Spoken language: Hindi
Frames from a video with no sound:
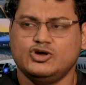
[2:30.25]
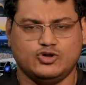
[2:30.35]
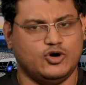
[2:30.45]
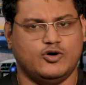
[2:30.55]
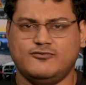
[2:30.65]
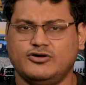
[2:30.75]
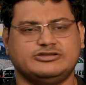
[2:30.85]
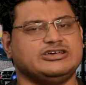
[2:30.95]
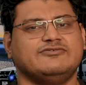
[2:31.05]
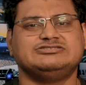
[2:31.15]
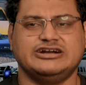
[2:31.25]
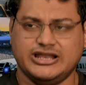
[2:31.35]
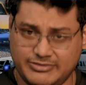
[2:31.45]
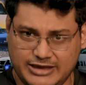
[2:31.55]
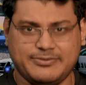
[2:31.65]
तो वो सर्विस
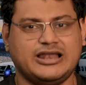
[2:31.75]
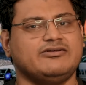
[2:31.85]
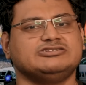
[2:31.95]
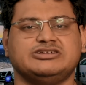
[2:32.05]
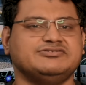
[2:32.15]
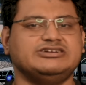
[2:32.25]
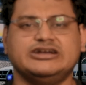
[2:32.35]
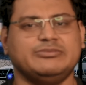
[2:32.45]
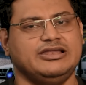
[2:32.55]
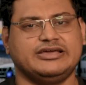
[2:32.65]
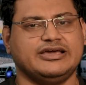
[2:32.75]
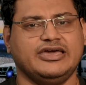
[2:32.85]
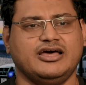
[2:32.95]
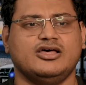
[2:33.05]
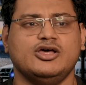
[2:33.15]
सेंटर में ये पहला वाला सर्विस सेंटर में लेके
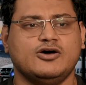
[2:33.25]
गया